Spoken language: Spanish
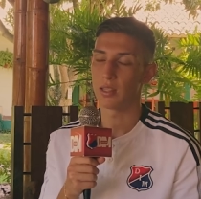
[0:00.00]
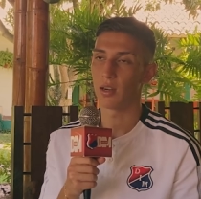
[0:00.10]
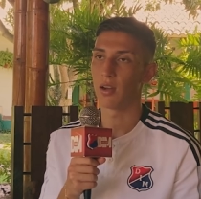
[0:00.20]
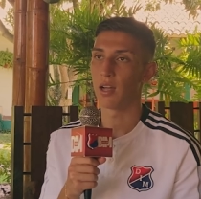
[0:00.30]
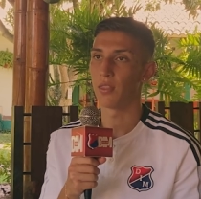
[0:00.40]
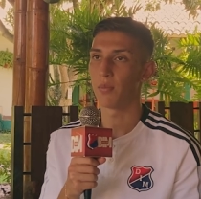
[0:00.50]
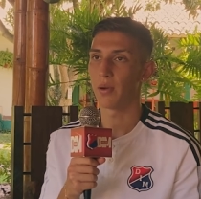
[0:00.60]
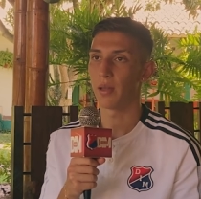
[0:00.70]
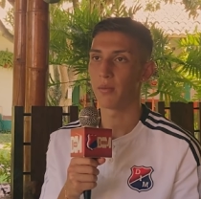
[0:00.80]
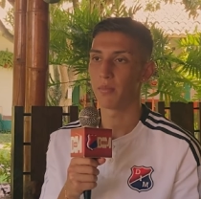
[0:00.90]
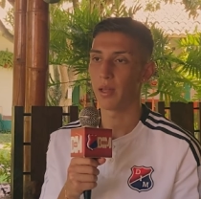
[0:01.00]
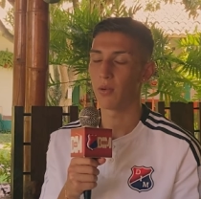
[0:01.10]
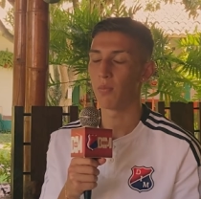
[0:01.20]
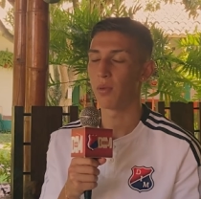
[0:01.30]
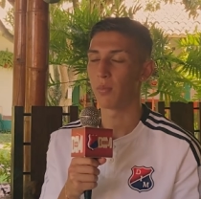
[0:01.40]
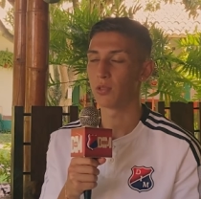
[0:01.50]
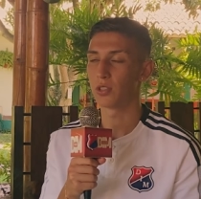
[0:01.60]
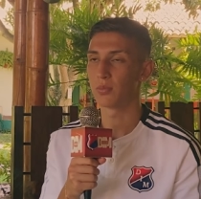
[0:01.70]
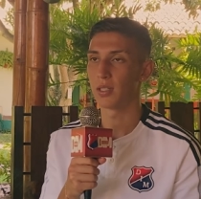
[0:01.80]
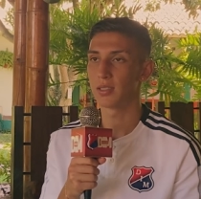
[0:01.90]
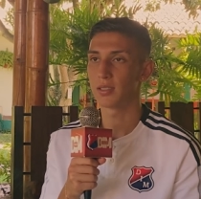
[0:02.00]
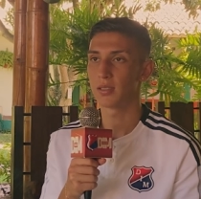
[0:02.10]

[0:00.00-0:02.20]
trabajando para, cumplir muchos más.